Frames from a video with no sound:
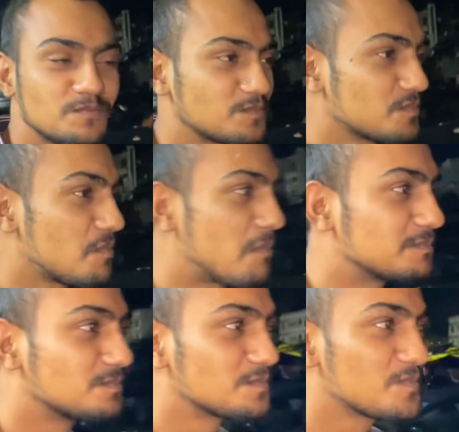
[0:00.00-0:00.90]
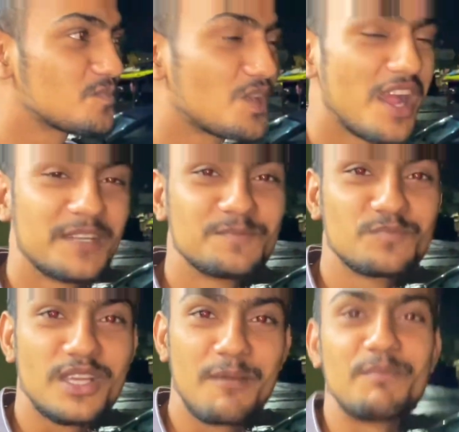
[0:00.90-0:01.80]
रहा तो यार रबड़ी नहीं खा रहा
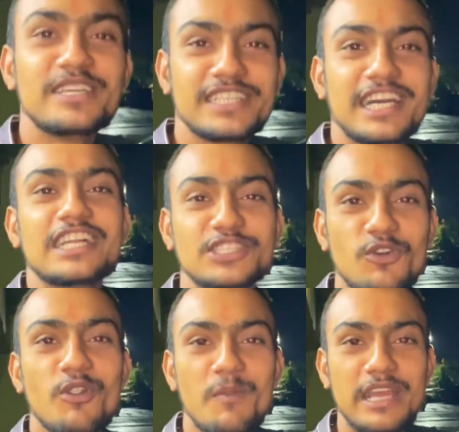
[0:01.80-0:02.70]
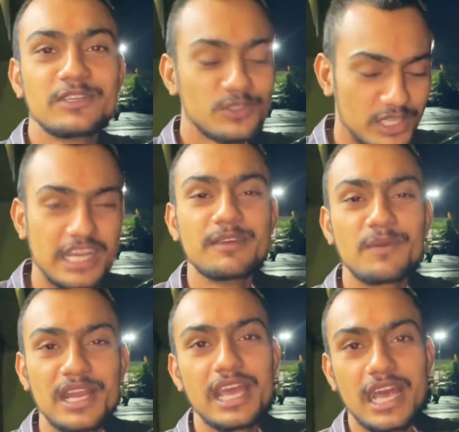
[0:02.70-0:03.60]
तुम पैसा खर्च हो भाई को खाने
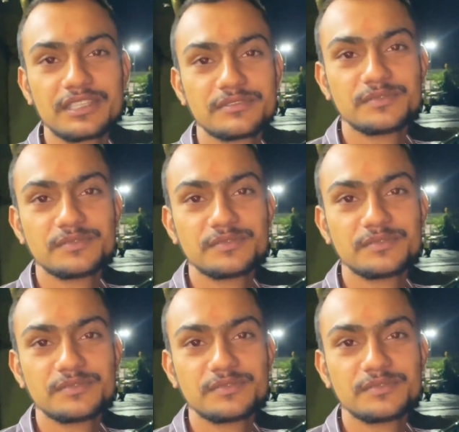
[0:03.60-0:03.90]
पड़े यार अच्छा